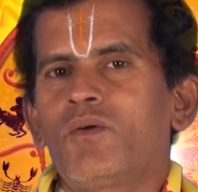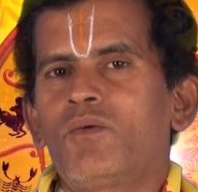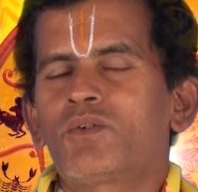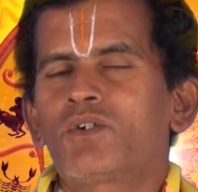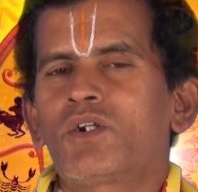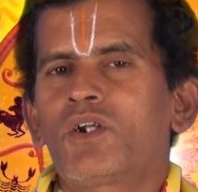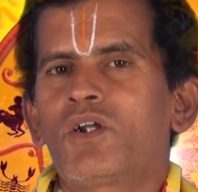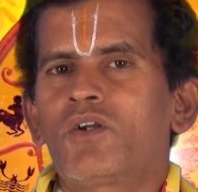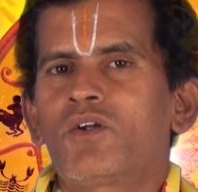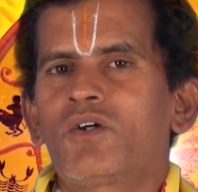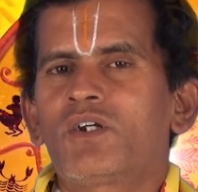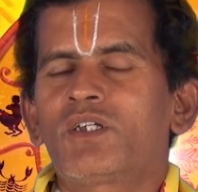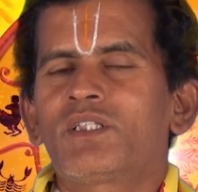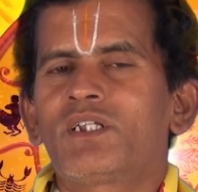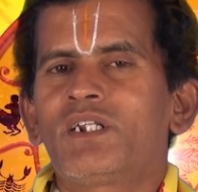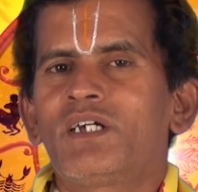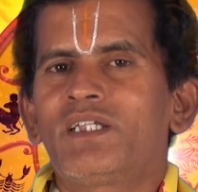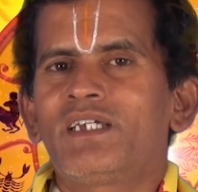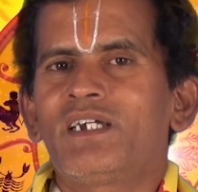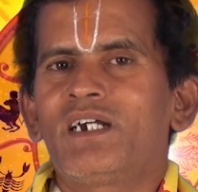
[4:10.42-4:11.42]
உடல்
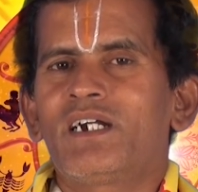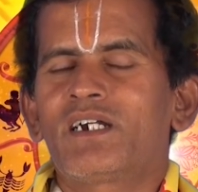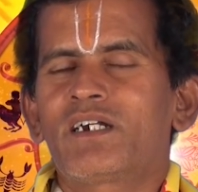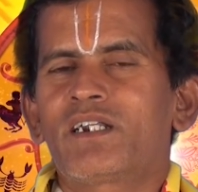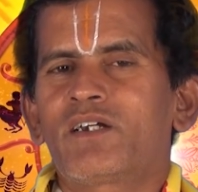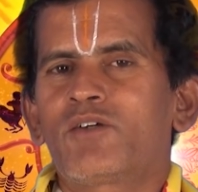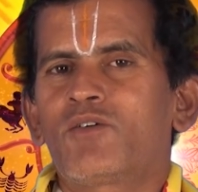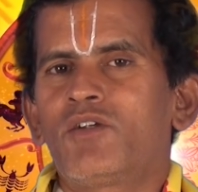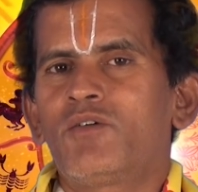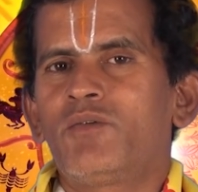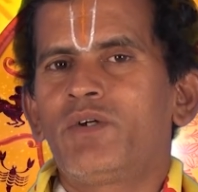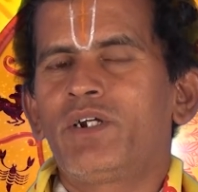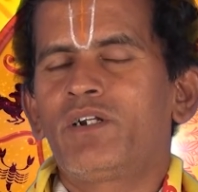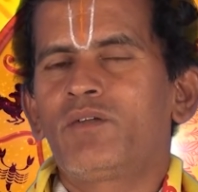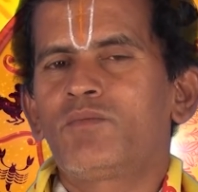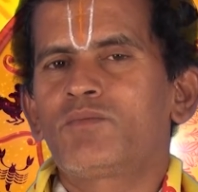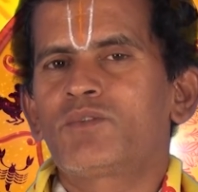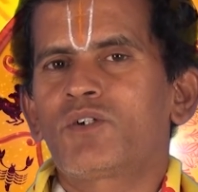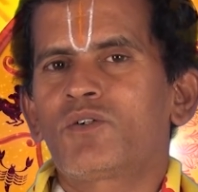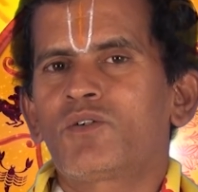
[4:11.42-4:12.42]
ஆரோக்கியத்தில் அதிக அக்கறை கொள்ள
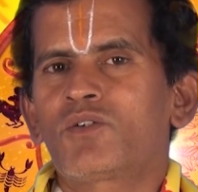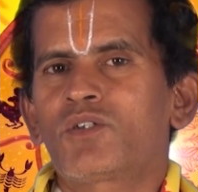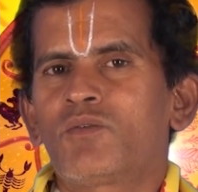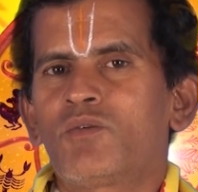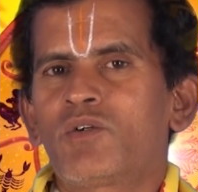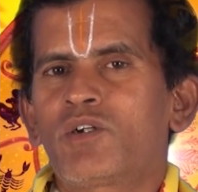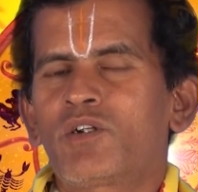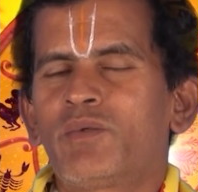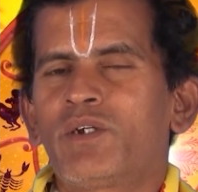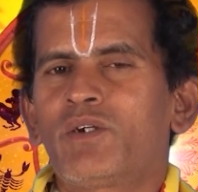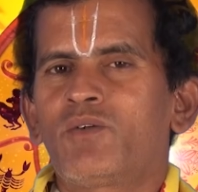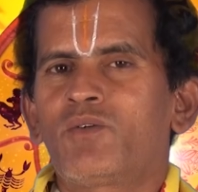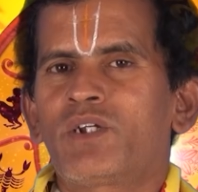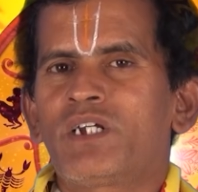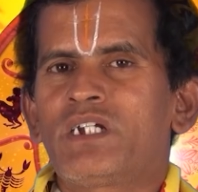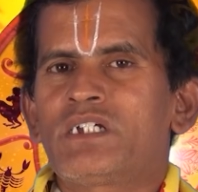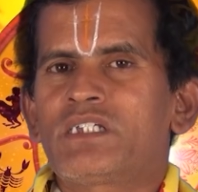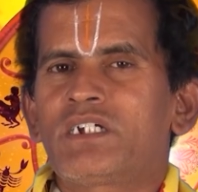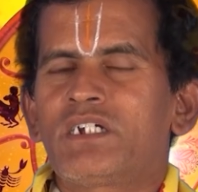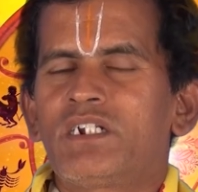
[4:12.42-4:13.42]
வேண்டும் சகோதர ஒற்றுமை
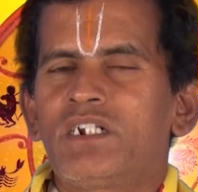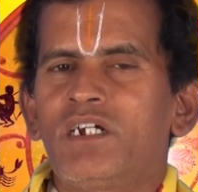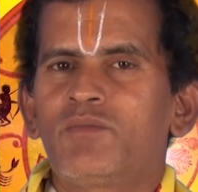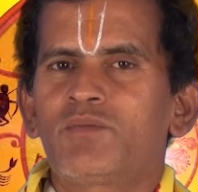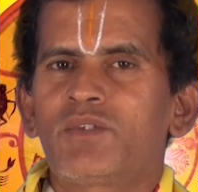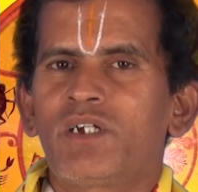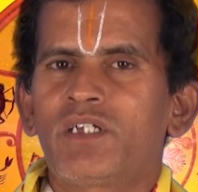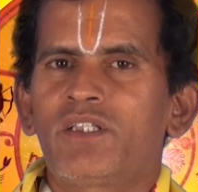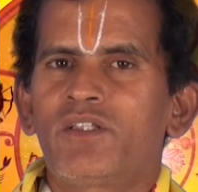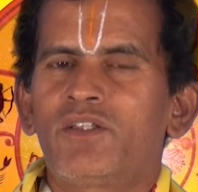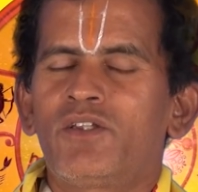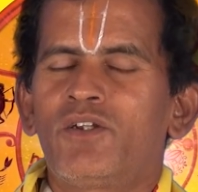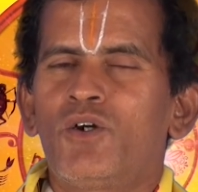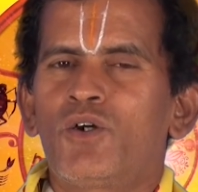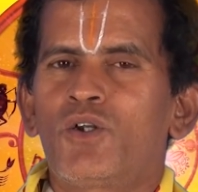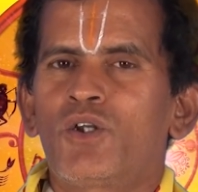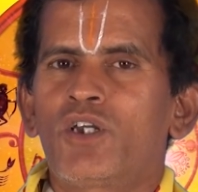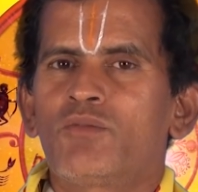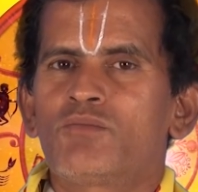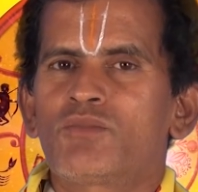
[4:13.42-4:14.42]
குறைய செய்யலாம் ராஜேந்திர
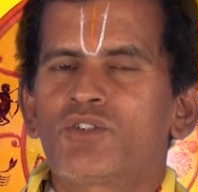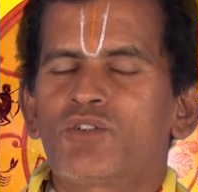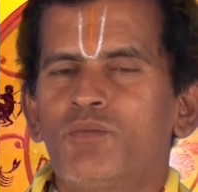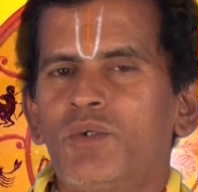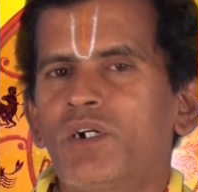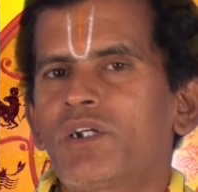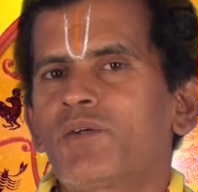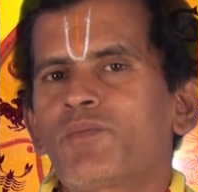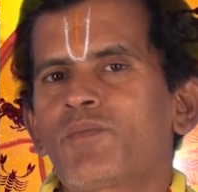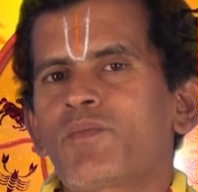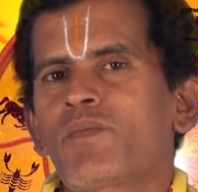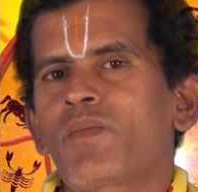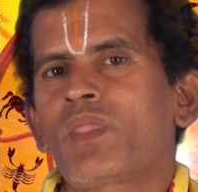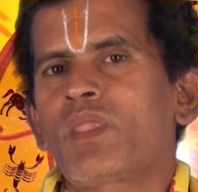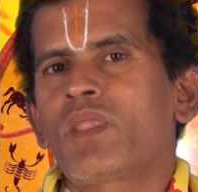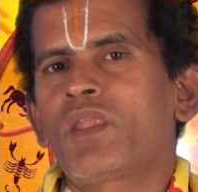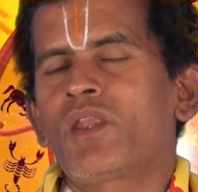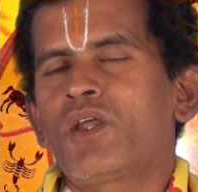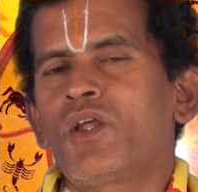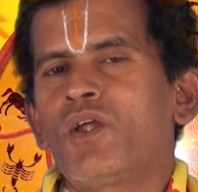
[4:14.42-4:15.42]
ஆரோக்கியம் சுமார்
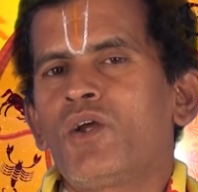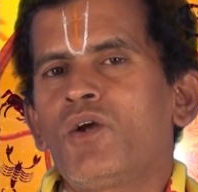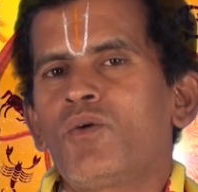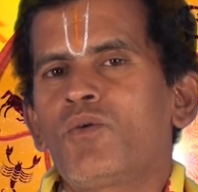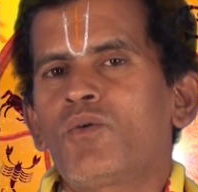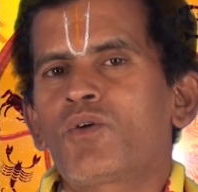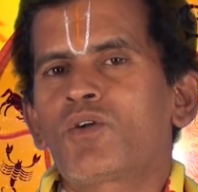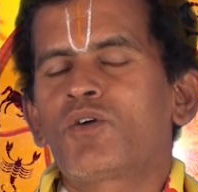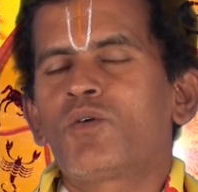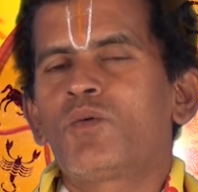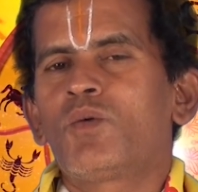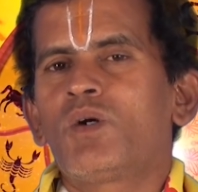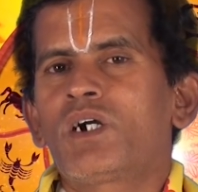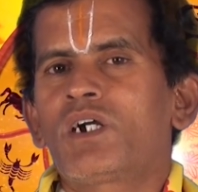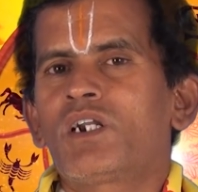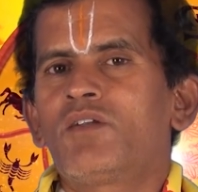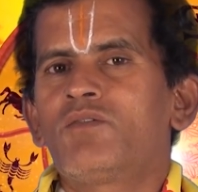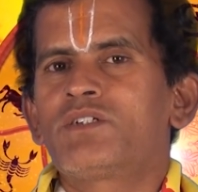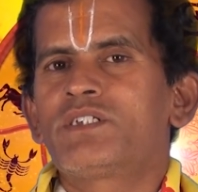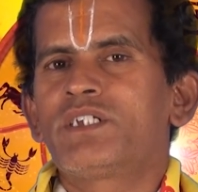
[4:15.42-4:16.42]
கொடுக்குள்
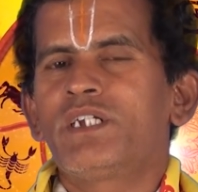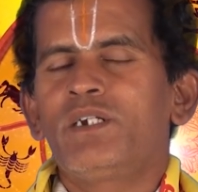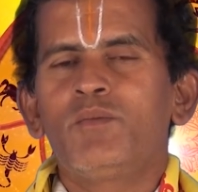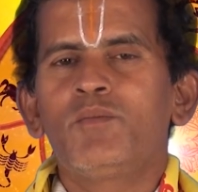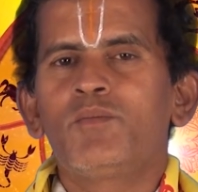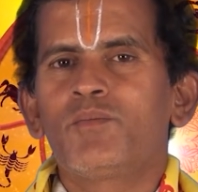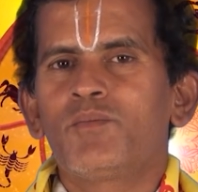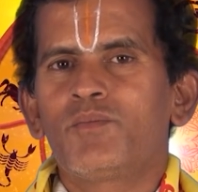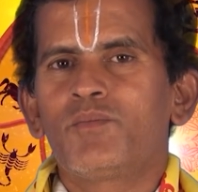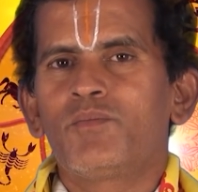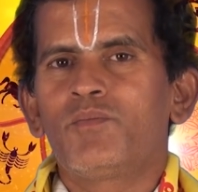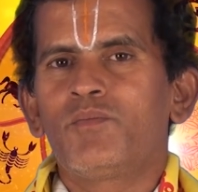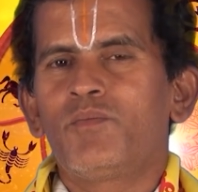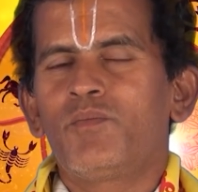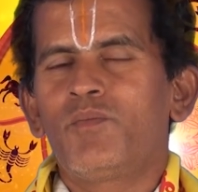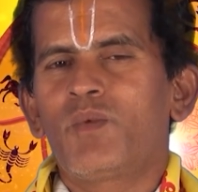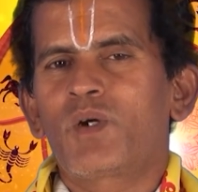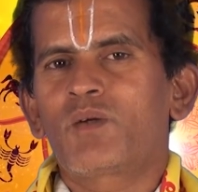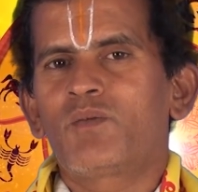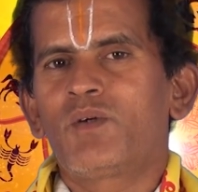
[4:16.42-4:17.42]
வாங்கல் விஷயம்
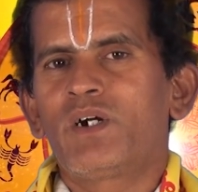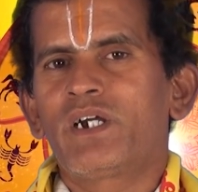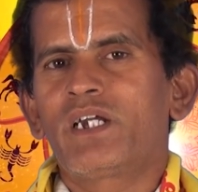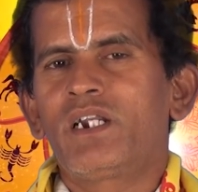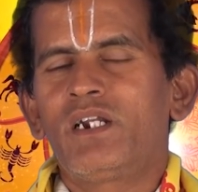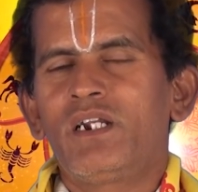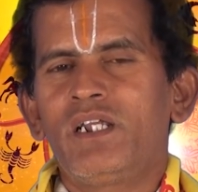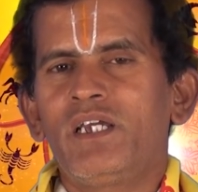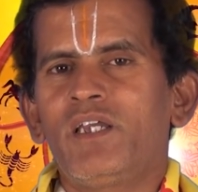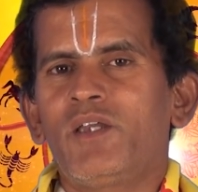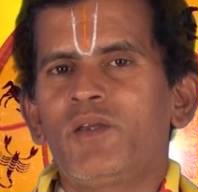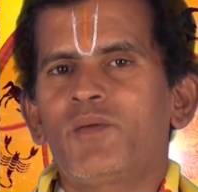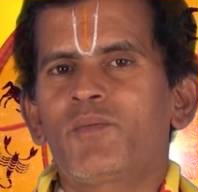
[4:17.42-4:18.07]
பரவாயில்லை